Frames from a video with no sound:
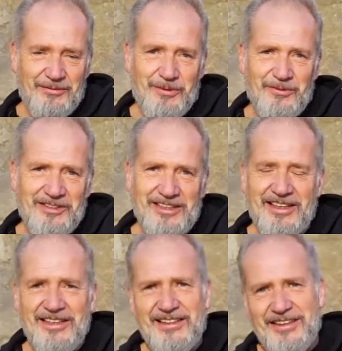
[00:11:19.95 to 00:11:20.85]
15
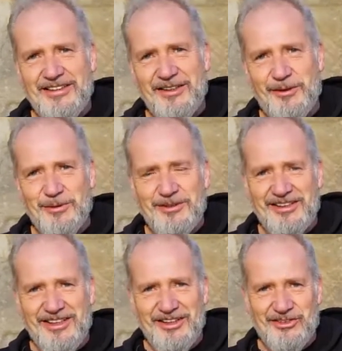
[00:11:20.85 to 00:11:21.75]
gleichartige Autos
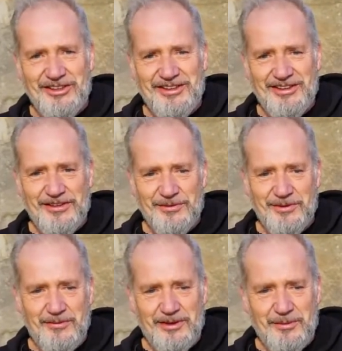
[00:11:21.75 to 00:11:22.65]
in Reihe stehen hat,
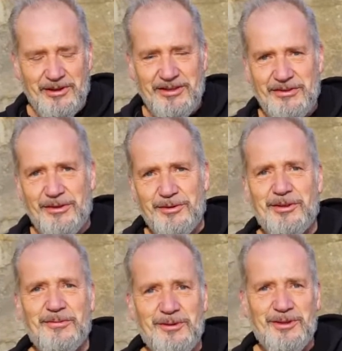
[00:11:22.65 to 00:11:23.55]
sondern wirklich mit etwas
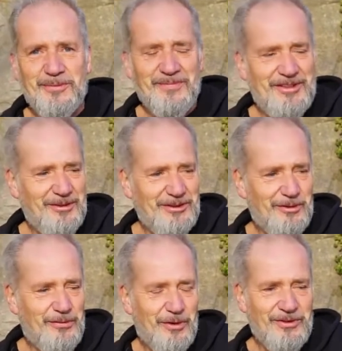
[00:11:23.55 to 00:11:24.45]
Außergewöhnlichem dort
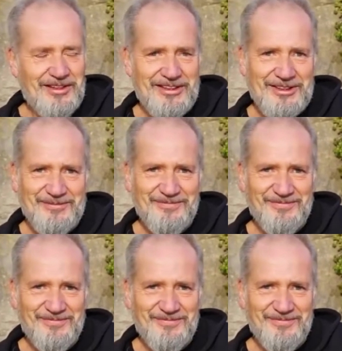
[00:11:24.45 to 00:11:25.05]
auch vorfahren kann.